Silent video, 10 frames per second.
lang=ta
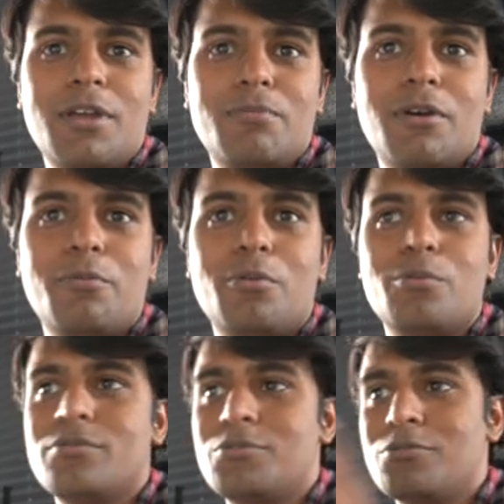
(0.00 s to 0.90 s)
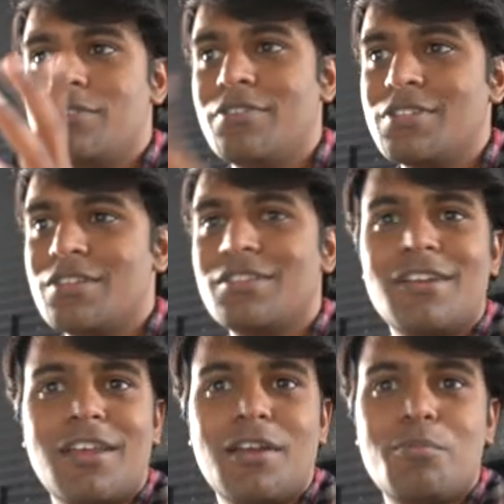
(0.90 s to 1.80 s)
போய் பார்ப்போம் ஸோ சிவந்தி
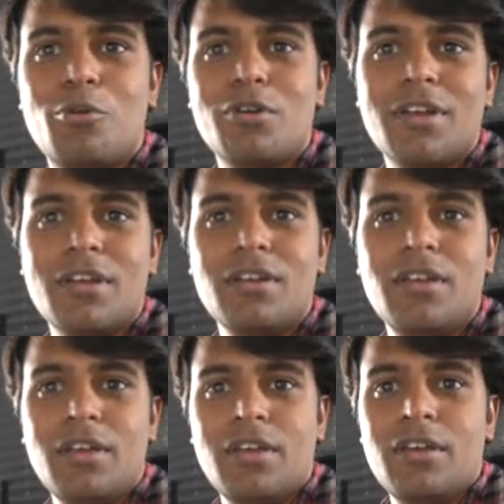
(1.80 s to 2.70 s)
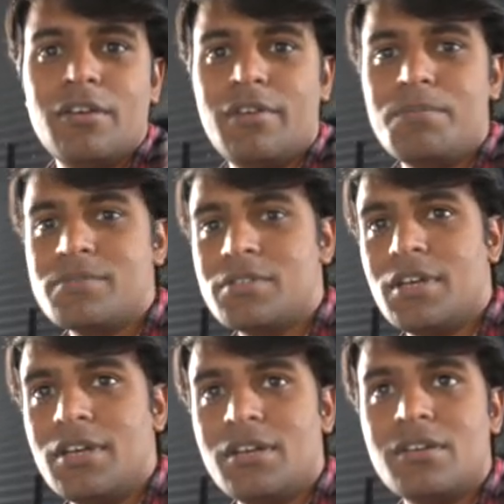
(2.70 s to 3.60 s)
நான் போட்டேன்
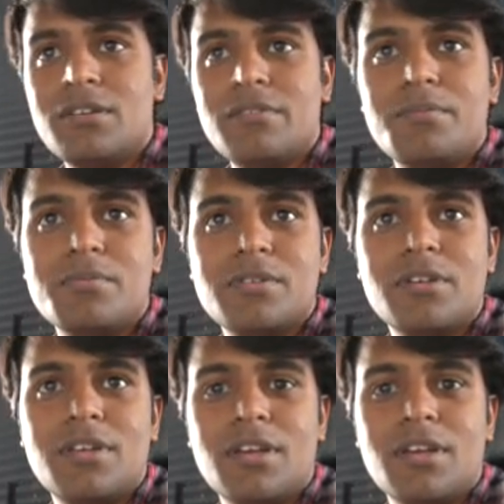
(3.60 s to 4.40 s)
வெப்சைட்டு வெப்சைட்